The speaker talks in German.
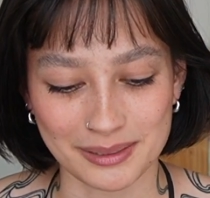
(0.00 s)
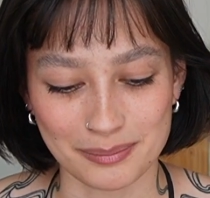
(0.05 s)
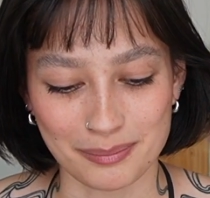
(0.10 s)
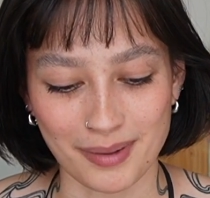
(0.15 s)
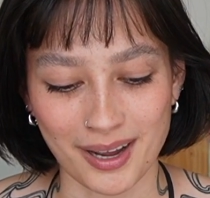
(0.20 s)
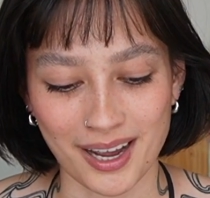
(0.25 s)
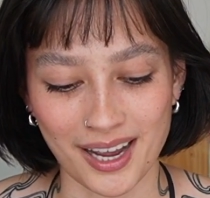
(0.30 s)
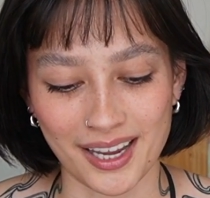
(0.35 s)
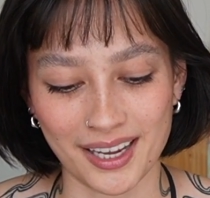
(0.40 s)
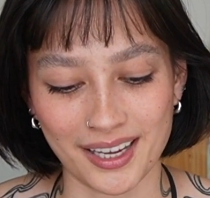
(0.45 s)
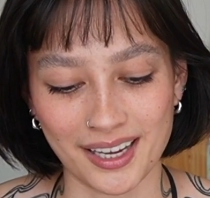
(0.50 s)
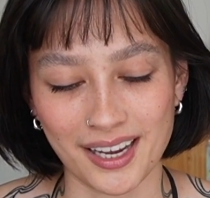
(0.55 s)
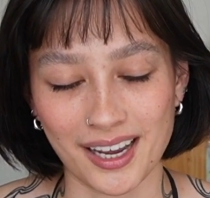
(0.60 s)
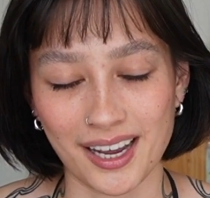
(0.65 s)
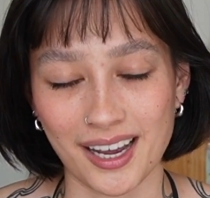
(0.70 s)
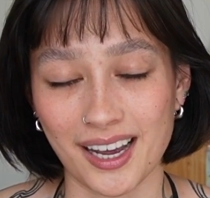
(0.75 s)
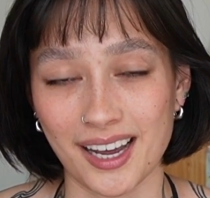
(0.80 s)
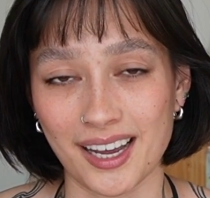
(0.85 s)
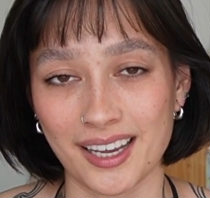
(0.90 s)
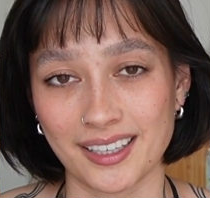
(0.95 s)
Mai
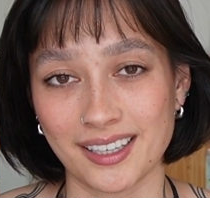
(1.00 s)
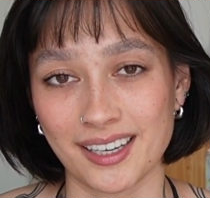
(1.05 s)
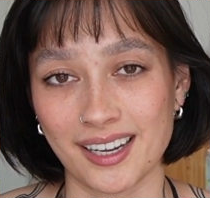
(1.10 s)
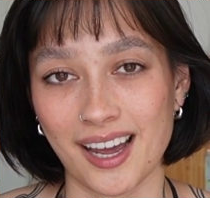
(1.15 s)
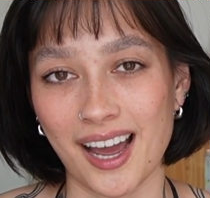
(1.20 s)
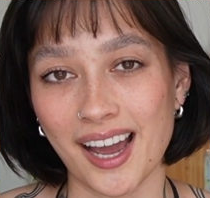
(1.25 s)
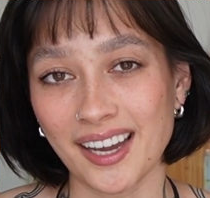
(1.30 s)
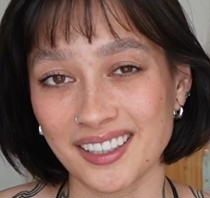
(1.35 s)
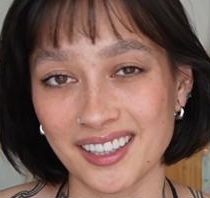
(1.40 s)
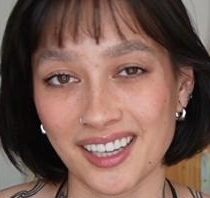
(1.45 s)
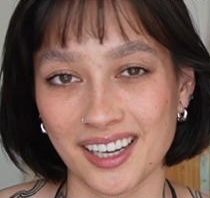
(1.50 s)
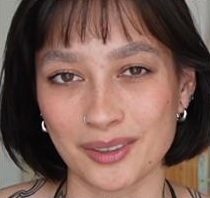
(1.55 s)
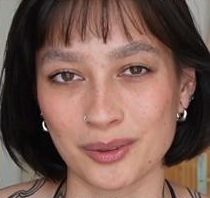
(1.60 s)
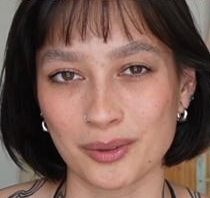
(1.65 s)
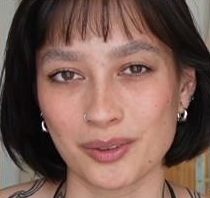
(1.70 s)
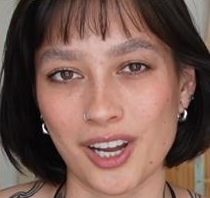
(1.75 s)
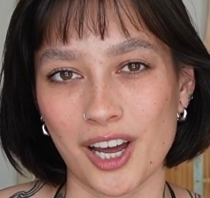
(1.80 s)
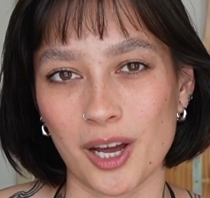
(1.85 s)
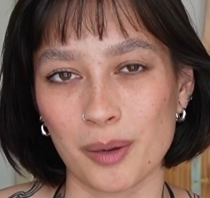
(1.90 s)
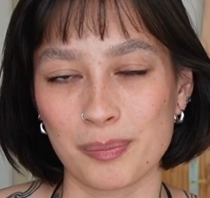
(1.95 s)
eine
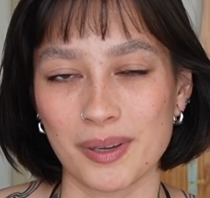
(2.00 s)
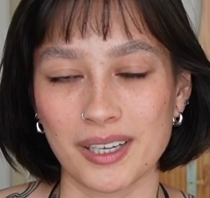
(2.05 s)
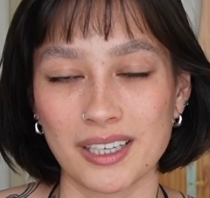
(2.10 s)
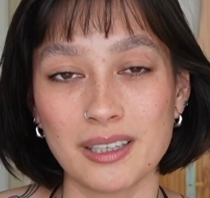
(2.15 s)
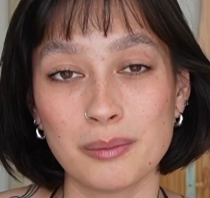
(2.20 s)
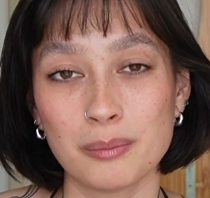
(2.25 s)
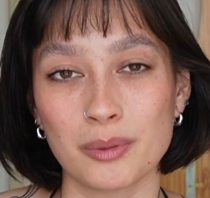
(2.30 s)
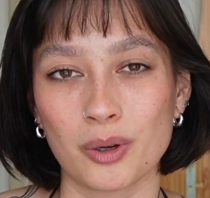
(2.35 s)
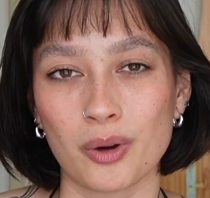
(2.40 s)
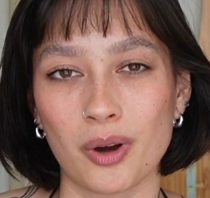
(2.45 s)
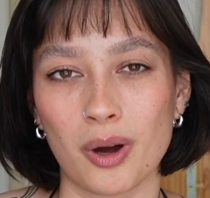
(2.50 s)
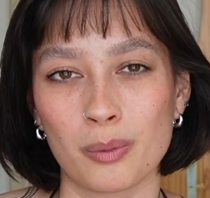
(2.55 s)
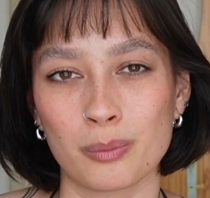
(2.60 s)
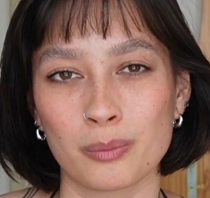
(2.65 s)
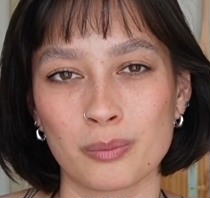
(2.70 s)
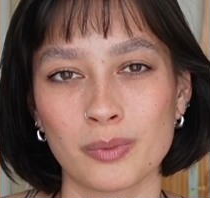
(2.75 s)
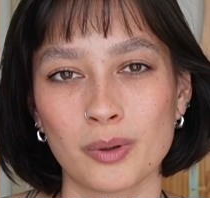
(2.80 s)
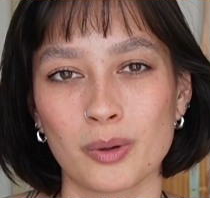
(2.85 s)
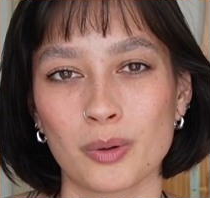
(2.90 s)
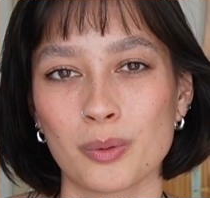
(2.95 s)
Einladung nach Berlin
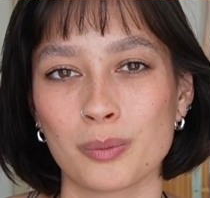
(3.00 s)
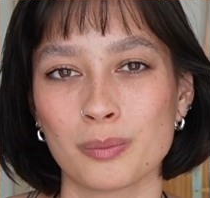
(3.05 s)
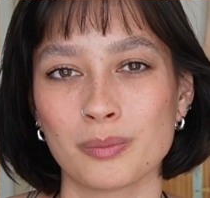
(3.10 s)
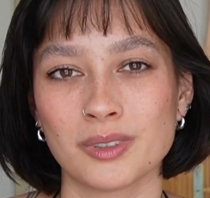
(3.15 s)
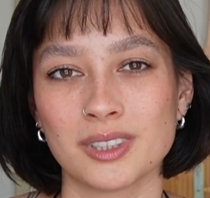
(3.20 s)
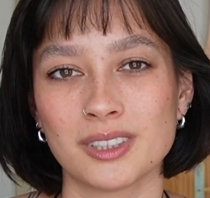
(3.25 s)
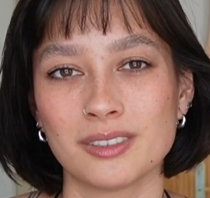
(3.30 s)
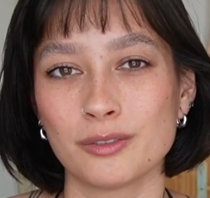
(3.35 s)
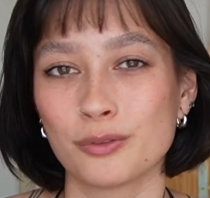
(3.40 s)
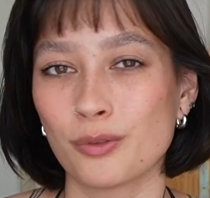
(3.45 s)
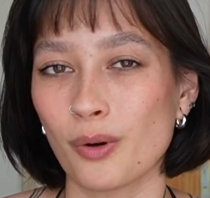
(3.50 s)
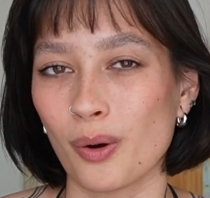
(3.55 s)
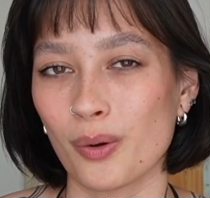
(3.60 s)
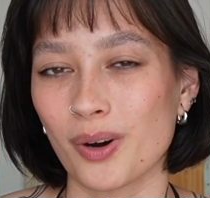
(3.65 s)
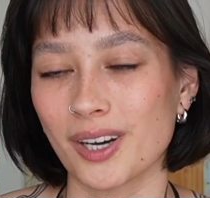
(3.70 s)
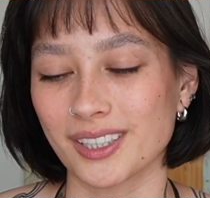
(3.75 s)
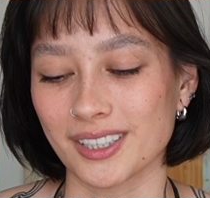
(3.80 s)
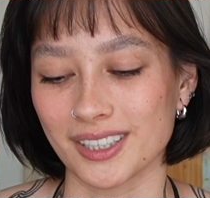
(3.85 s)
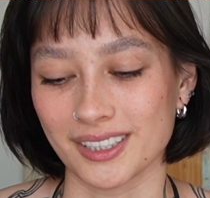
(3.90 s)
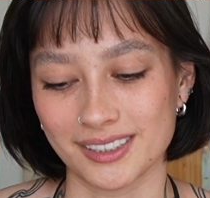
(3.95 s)
bekommen, um vor
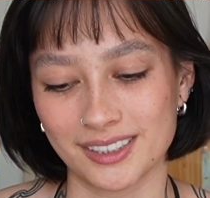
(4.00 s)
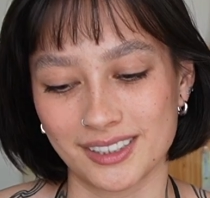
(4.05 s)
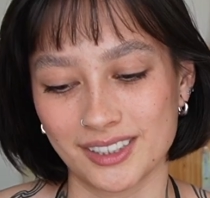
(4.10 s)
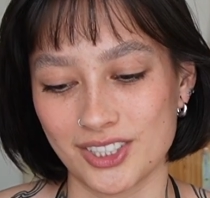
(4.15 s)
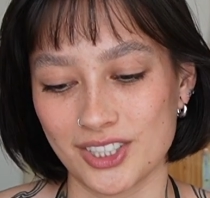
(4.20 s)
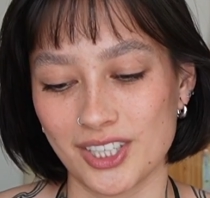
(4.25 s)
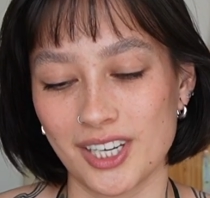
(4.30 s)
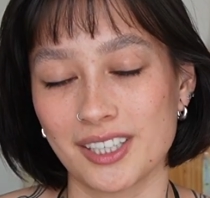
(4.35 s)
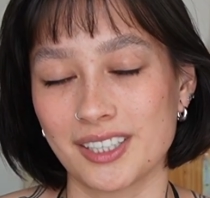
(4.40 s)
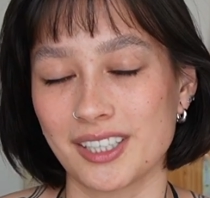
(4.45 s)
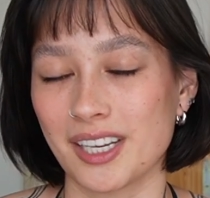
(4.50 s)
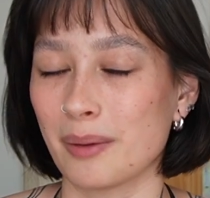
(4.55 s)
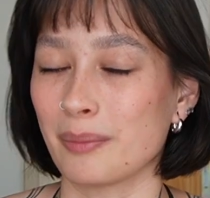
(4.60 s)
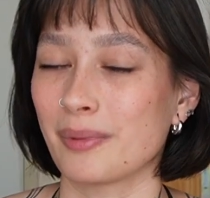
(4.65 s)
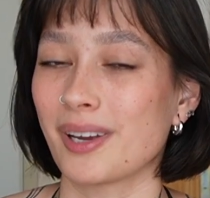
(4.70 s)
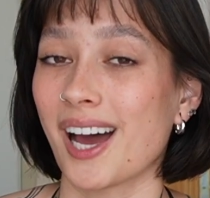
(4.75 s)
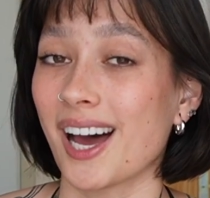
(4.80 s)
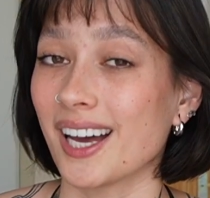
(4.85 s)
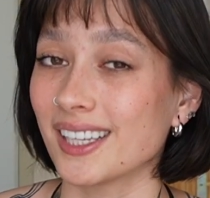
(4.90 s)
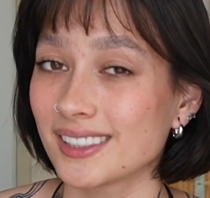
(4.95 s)
Ort das GNTM
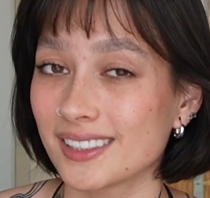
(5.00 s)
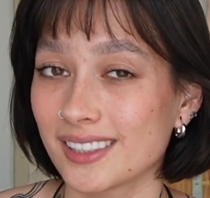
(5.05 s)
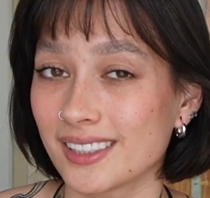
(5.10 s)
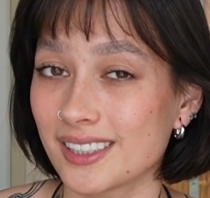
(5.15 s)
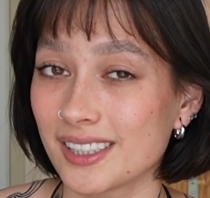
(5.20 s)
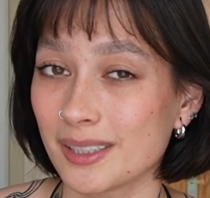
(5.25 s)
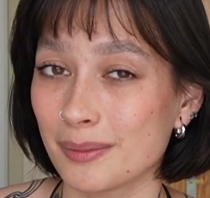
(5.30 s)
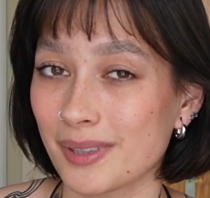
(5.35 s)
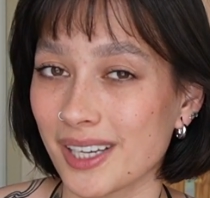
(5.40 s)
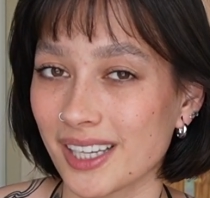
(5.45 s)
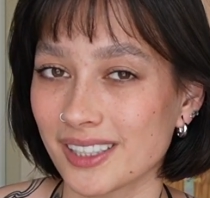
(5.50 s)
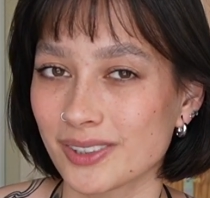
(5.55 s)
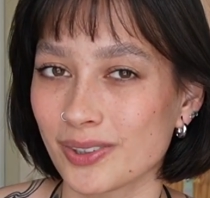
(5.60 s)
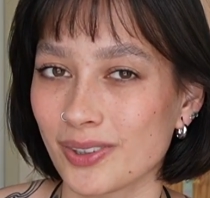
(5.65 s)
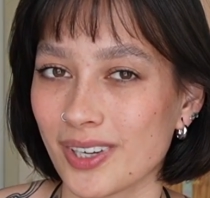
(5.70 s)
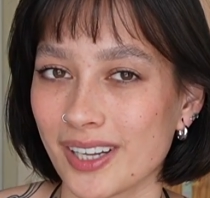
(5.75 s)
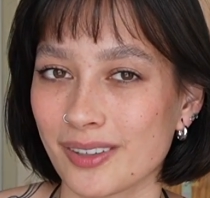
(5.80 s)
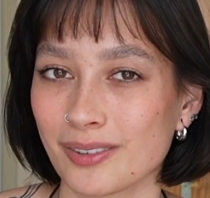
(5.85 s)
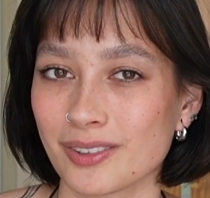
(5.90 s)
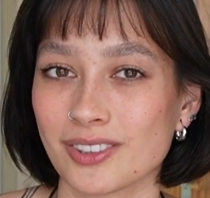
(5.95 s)
Casting Team
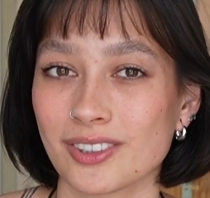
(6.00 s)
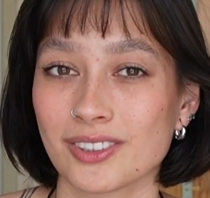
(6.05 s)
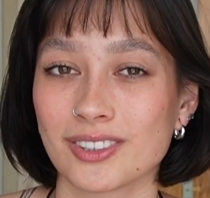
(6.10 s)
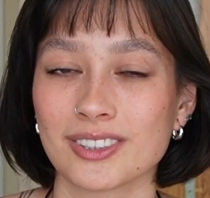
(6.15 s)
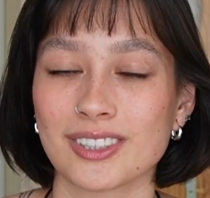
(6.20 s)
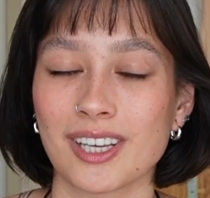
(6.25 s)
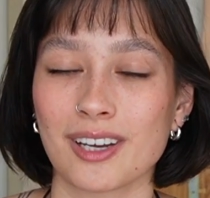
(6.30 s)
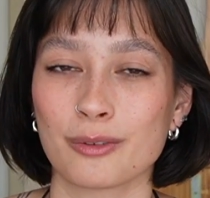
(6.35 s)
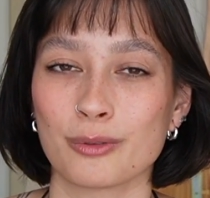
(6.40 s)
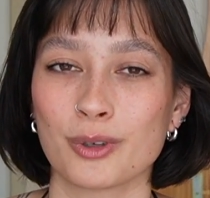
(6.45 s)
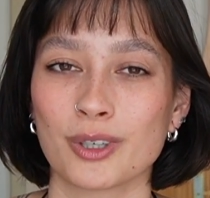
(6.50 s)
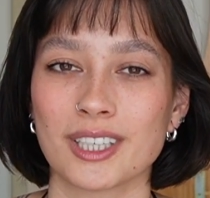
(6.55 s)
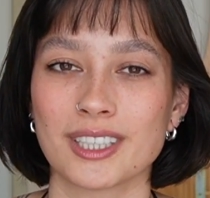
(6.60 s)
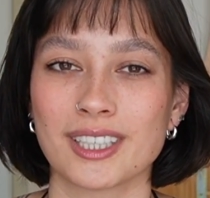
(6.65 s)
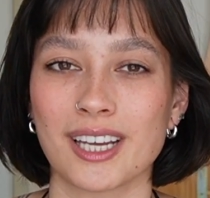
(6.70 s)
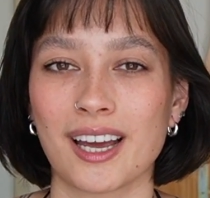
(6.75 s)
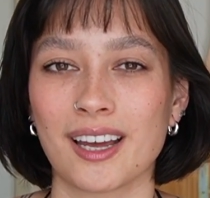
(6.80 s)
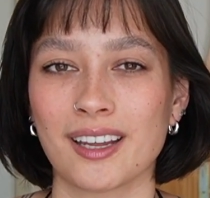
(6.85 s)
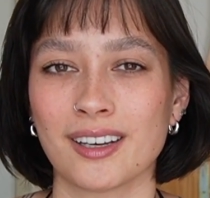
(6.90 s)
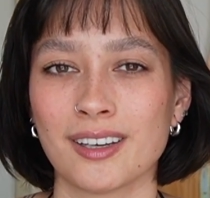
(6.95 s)
kennenzulernen und sozusagen
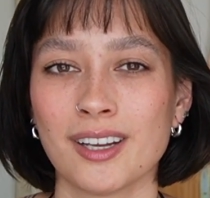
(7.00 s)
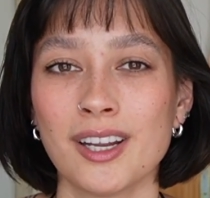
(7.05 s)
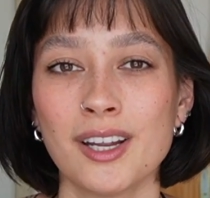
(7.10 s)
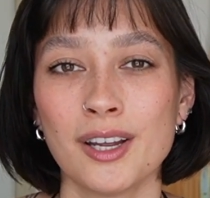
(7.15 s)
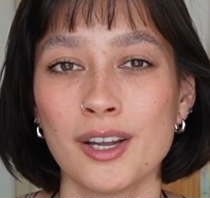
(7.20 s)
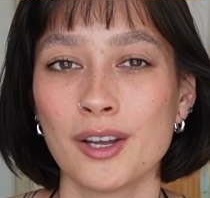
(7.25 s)
wirklich ein